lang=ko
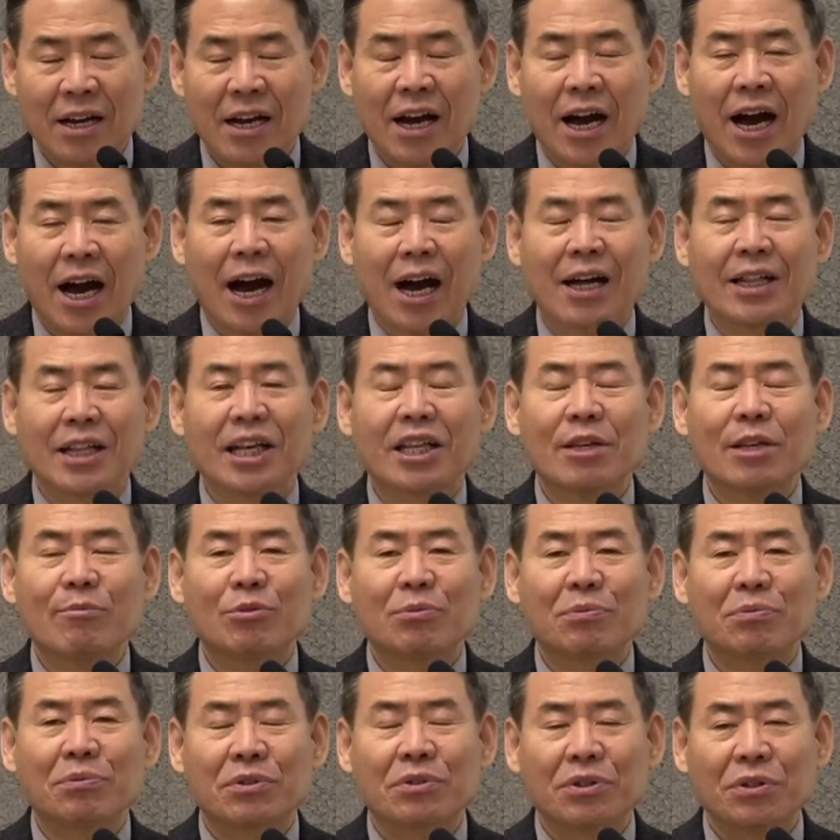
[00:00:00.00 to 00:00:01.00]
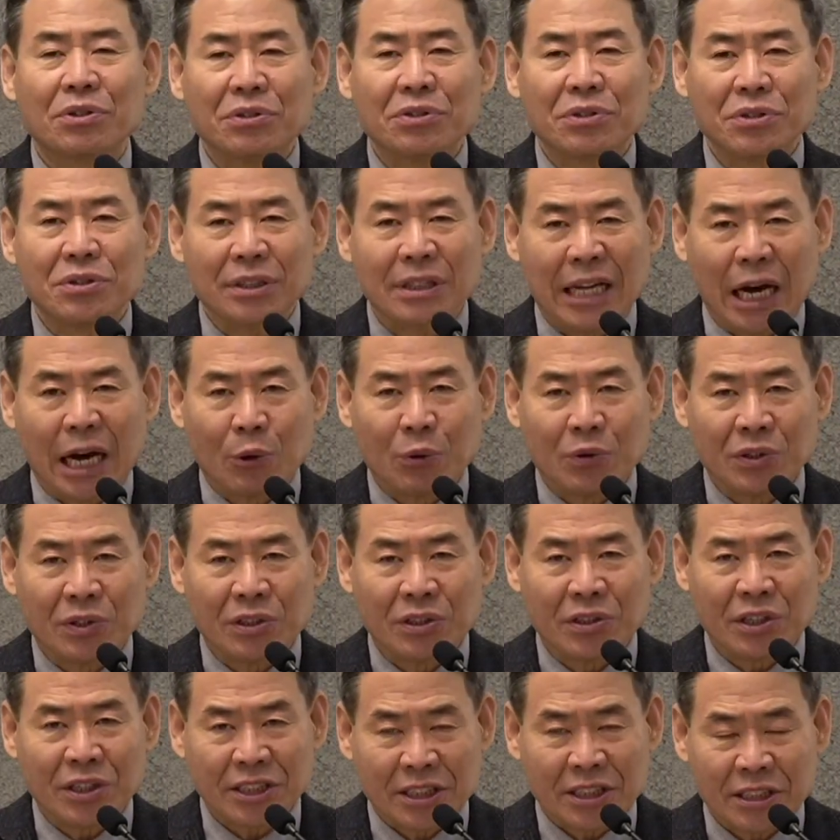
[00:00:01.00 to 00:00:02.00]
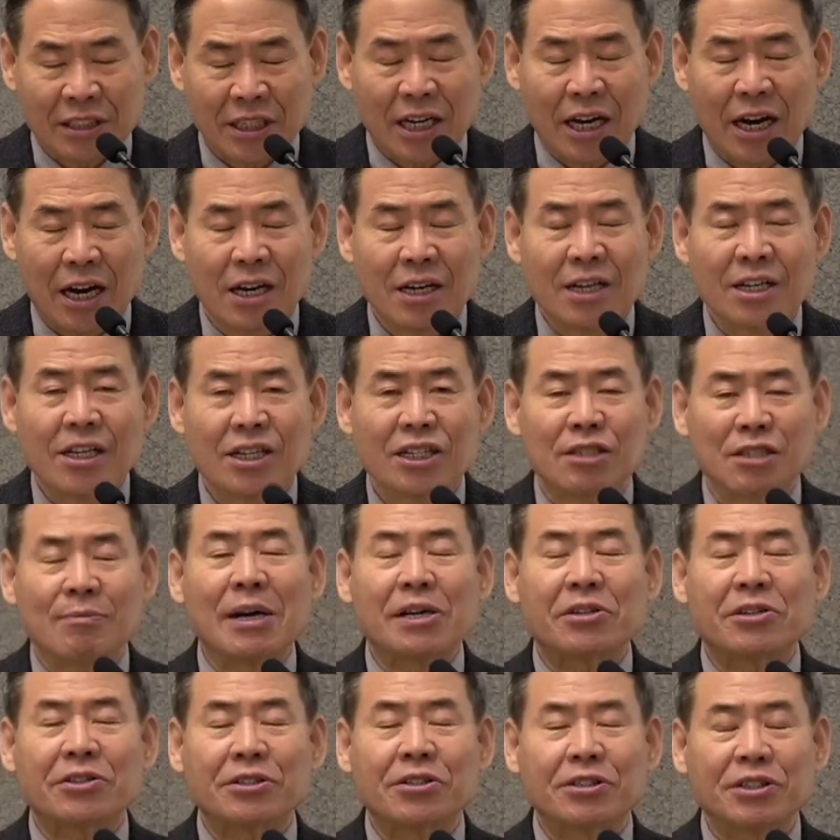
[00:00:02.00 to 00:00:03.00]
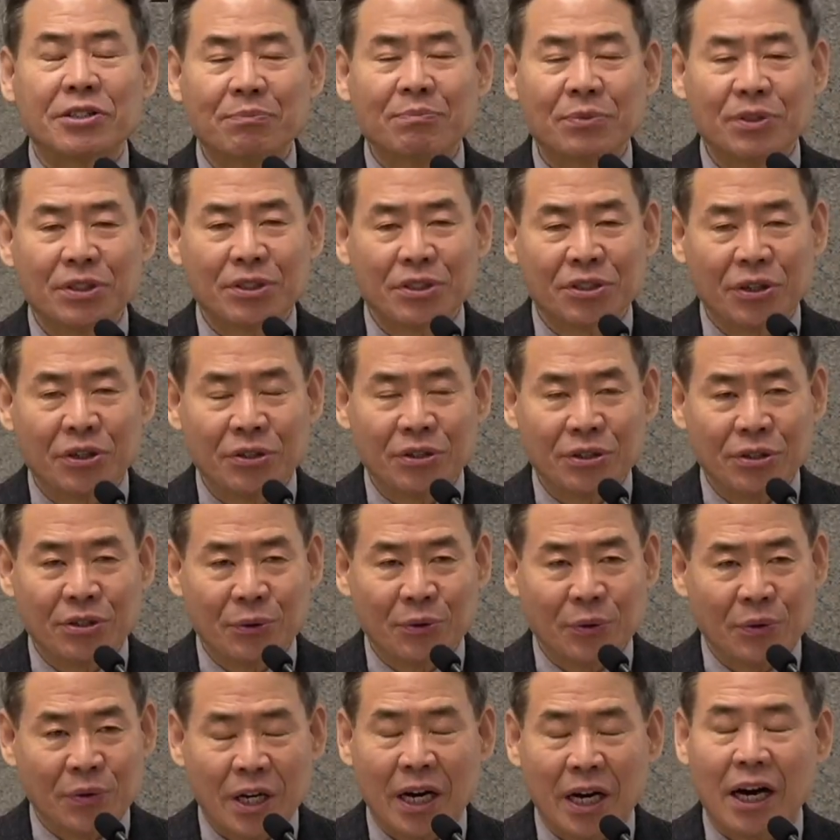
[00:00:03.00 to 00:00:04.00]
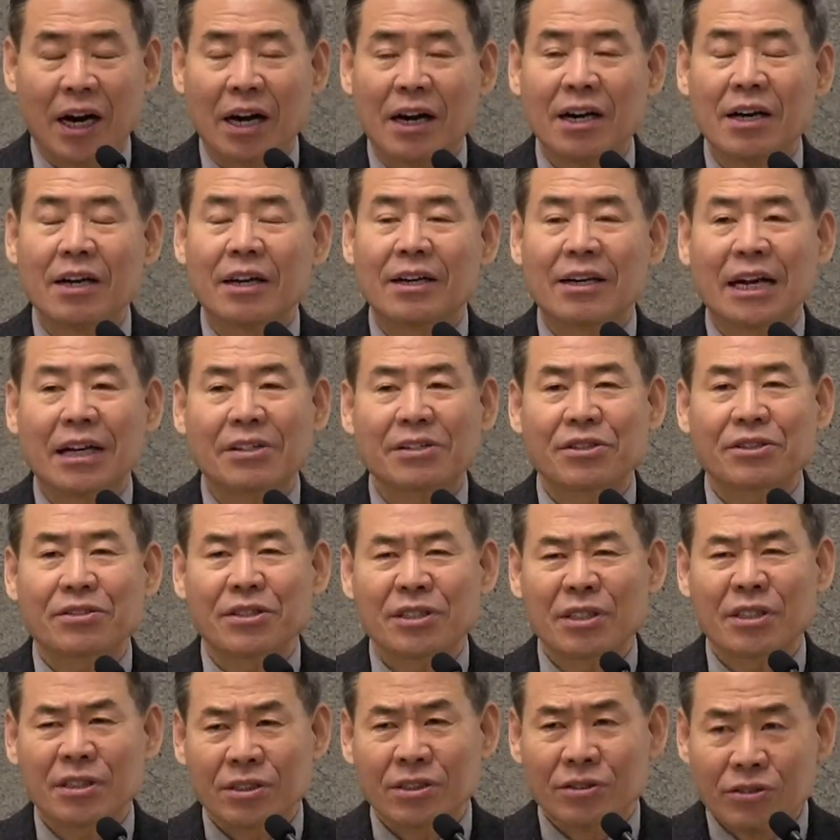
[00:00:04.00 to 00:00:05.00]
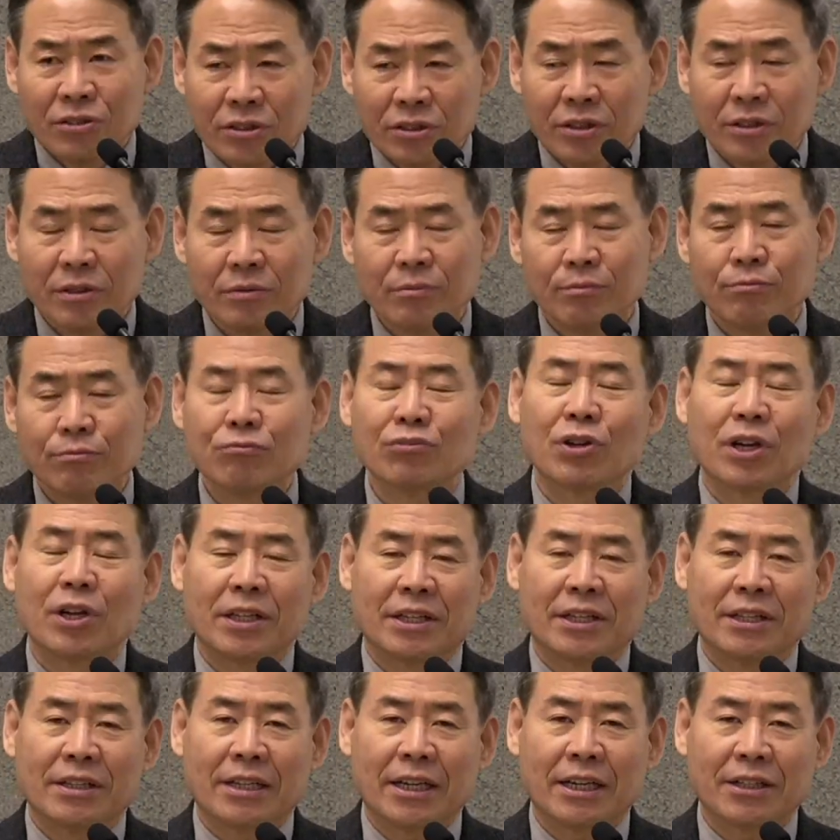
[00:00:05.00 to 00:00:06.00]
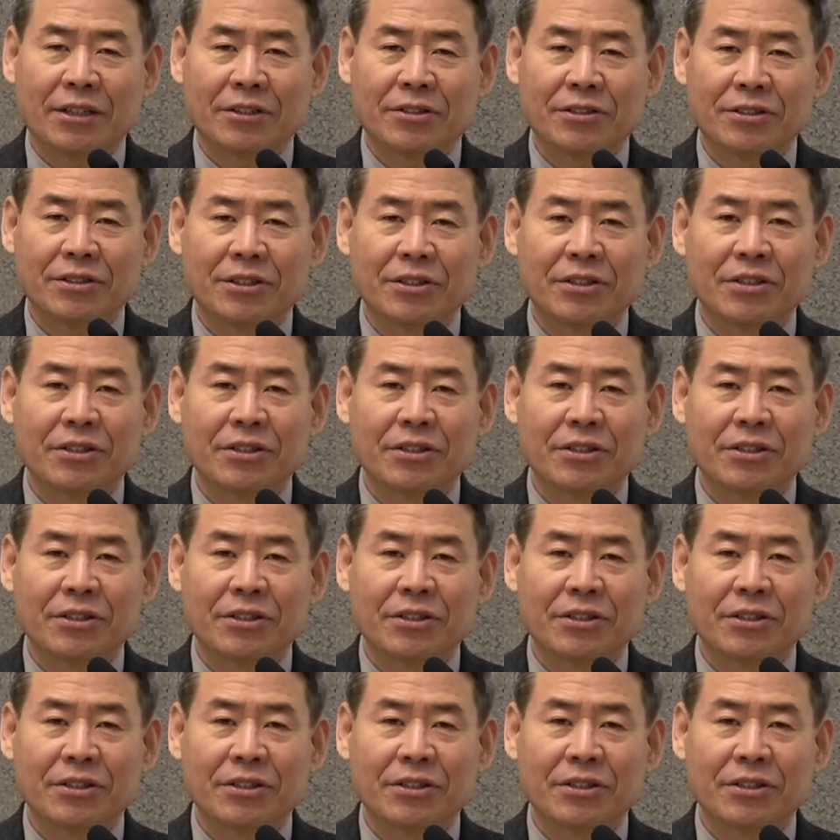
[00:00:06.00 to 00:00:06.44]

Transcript: 하나님으로부터 나오는 것인가, 그만큼 정의로운가라는 것을 늘 물어야 된다는 거죠.